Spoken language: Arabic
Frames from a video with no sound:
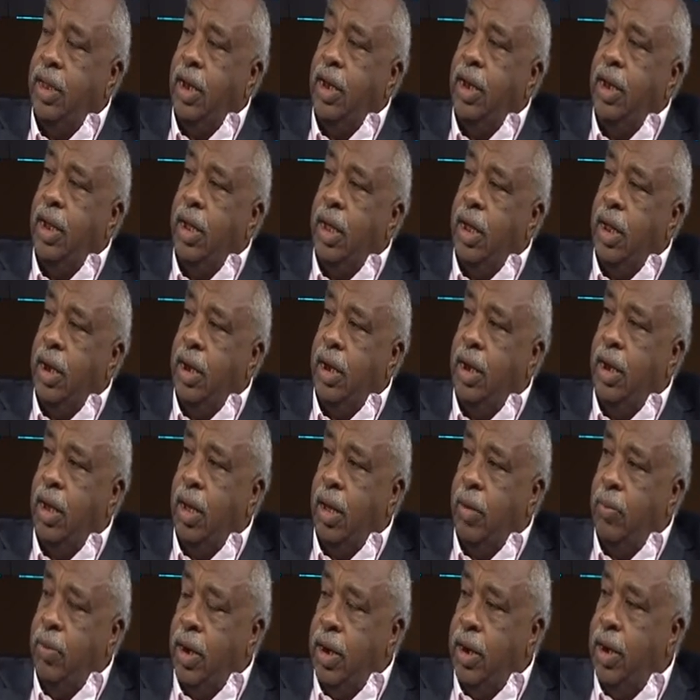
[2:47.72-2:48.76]
كانوا
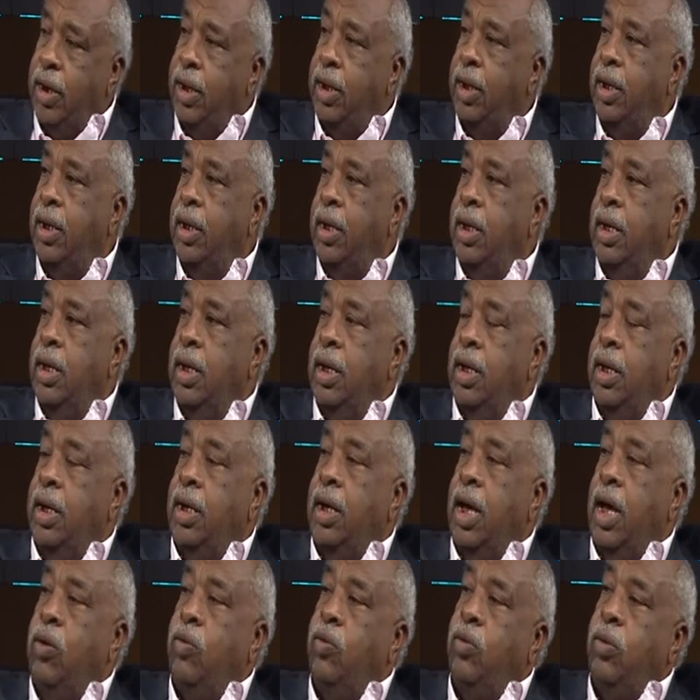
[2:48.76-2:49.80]
إمكاناتهم المعرفية
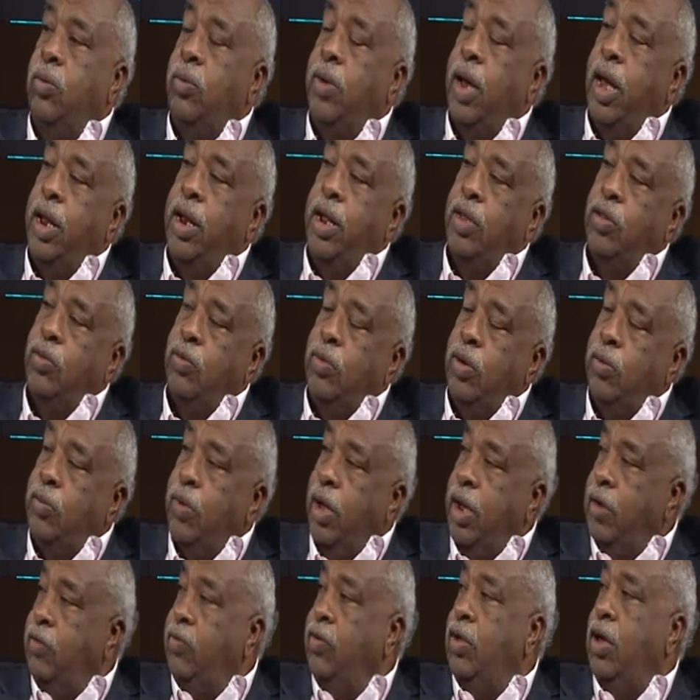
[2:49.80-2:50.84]
واسعة جدا من
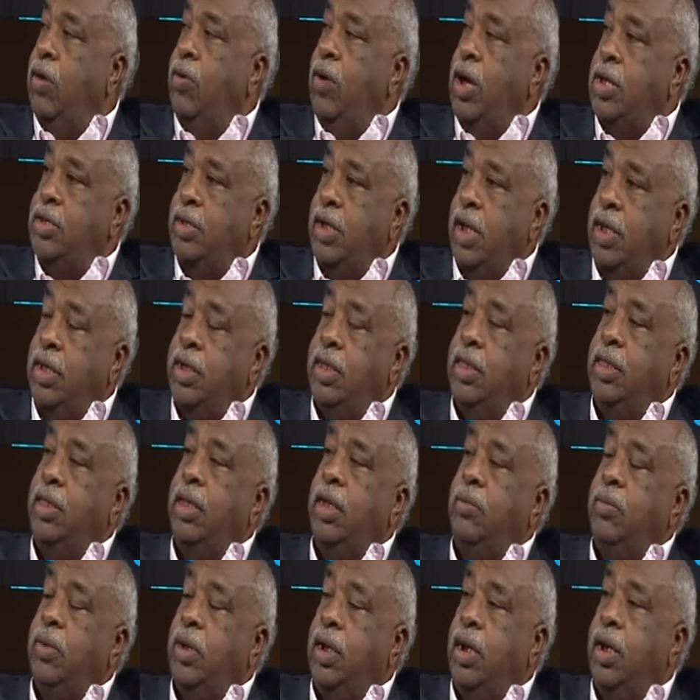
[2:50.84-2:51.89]
خلال القراءة
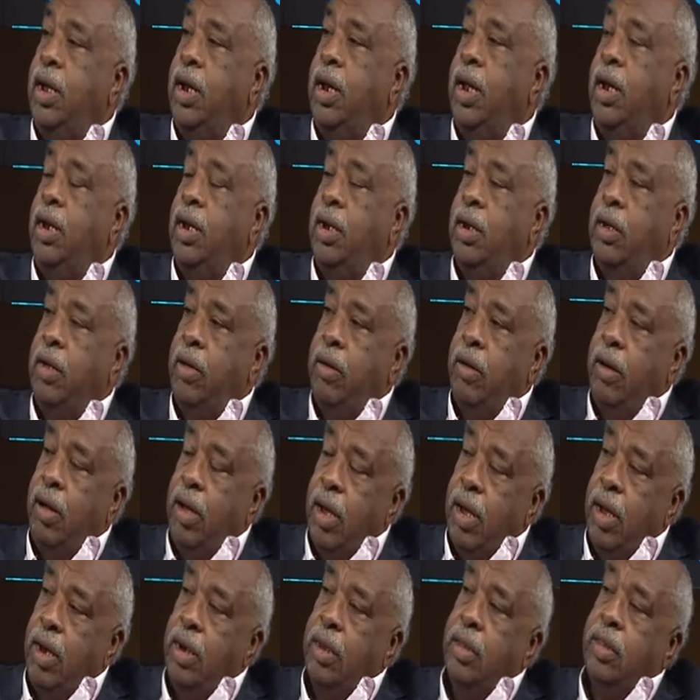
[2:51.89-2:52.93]
الاطلاع
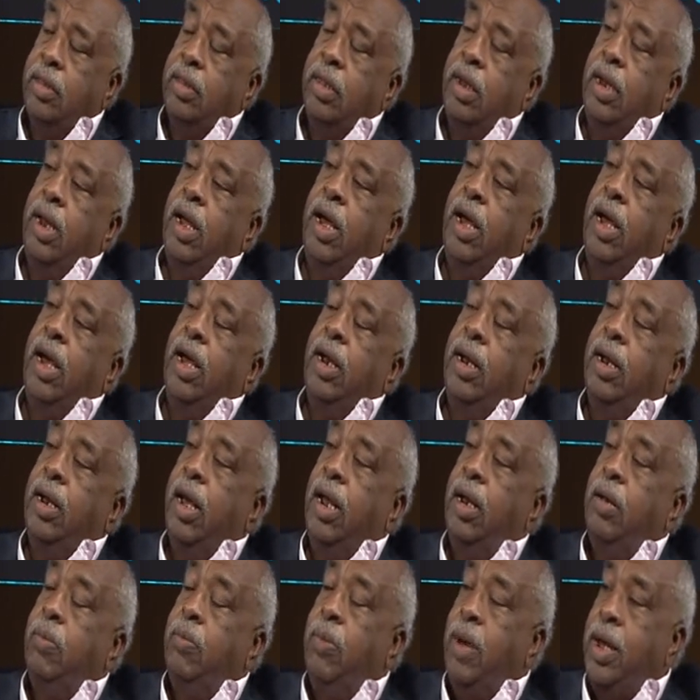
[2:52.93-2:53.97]
البحث نحن
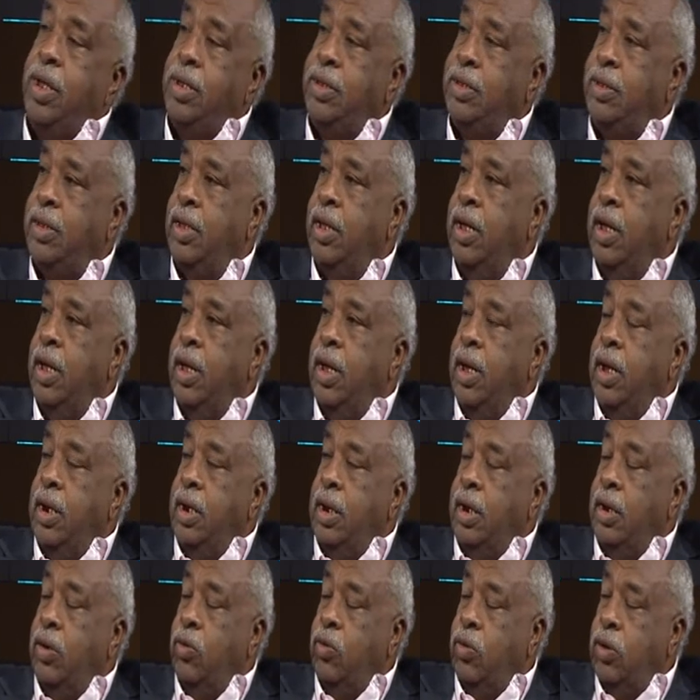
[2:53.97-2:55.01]
كنا كمذيعين في الإذاعة
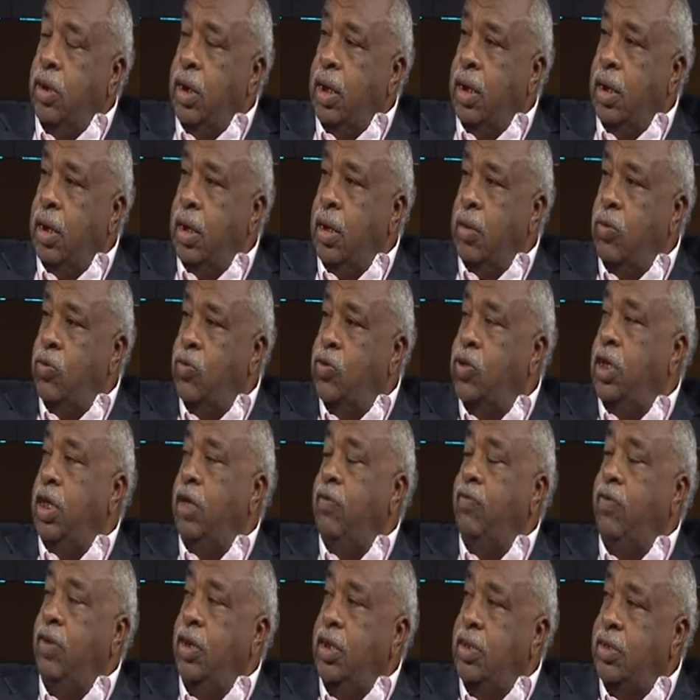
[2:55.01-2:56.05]
السودانية أو ما
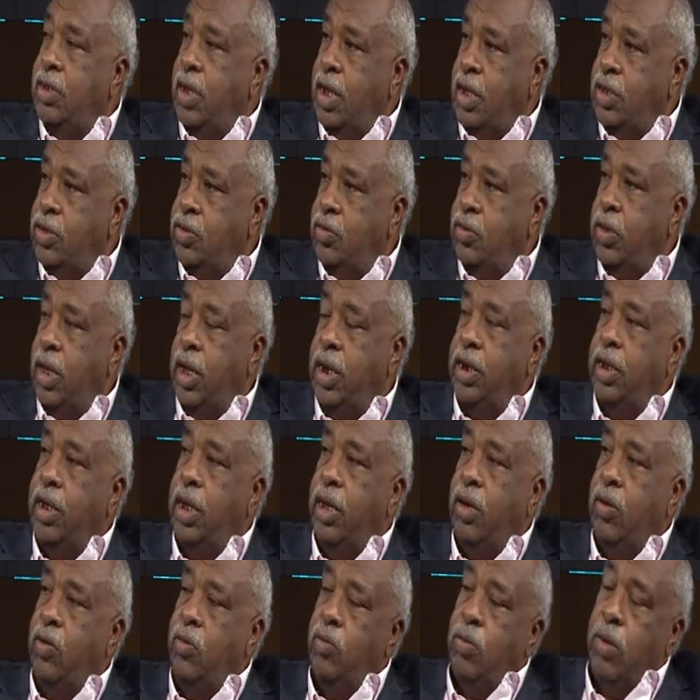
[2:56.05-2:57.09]
بعدها حتى في
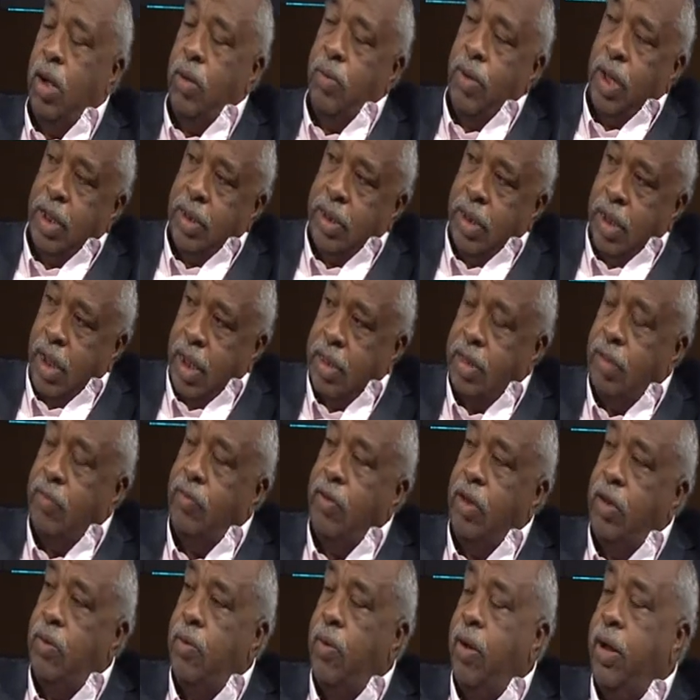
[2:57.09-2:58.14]
الإمارات بيكون في
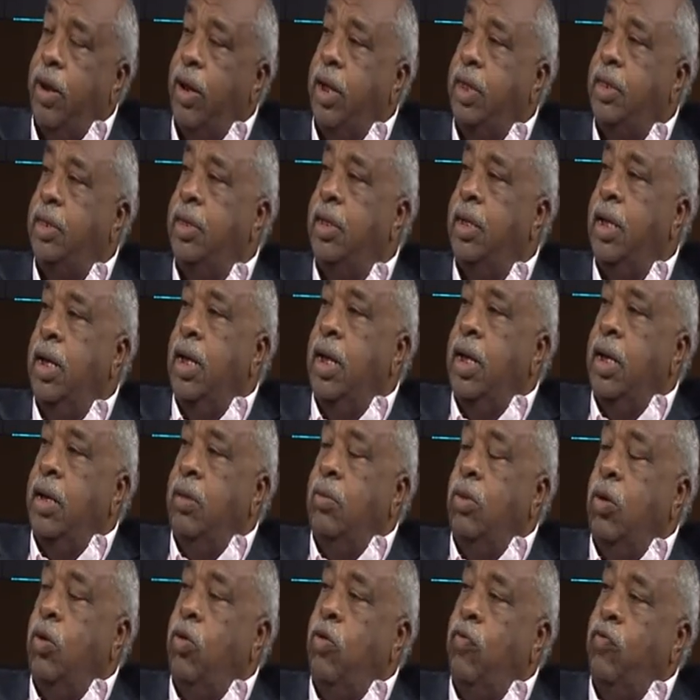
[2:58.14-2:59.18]
إشكاليات في
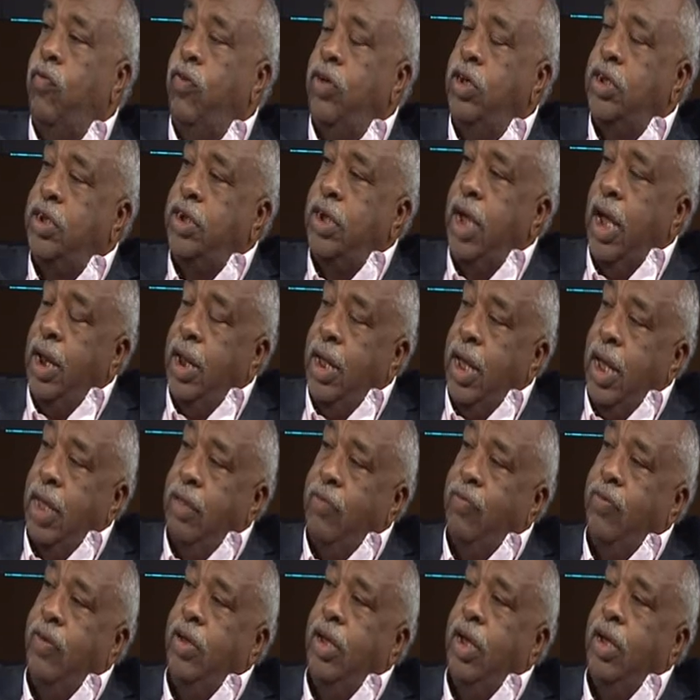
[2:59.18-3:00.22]
في أسماء
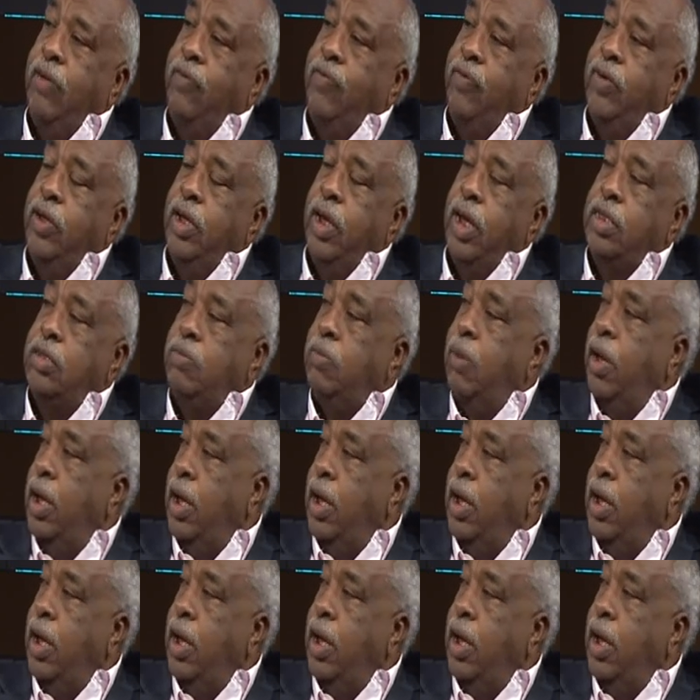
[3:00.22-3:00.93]
نطق المدن